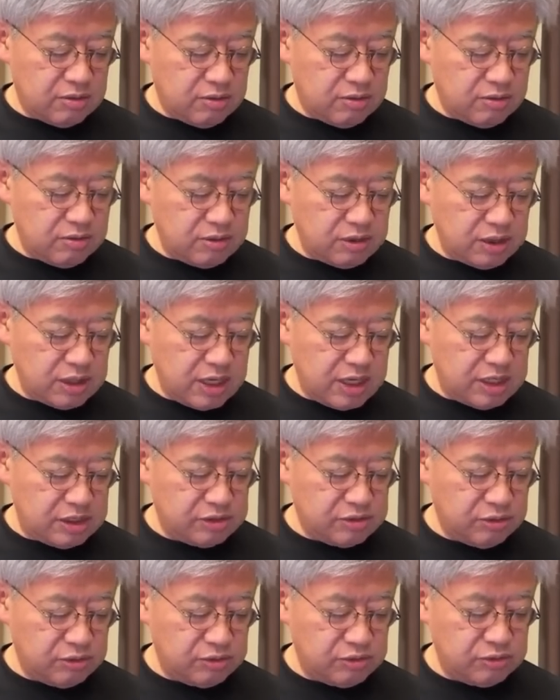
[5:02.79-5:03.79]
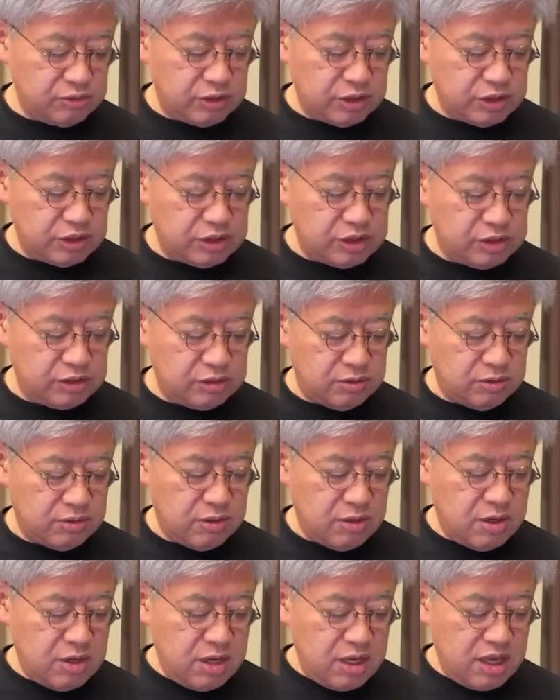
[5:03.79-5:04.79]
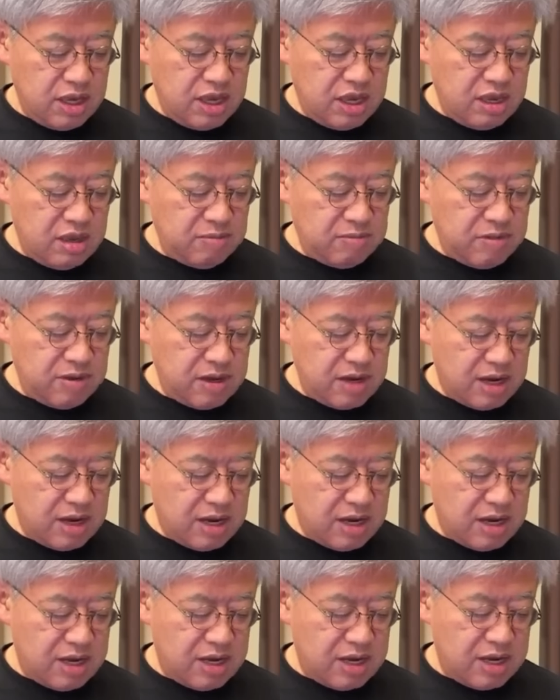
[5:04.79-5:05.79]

皇位継承順位位のミア,、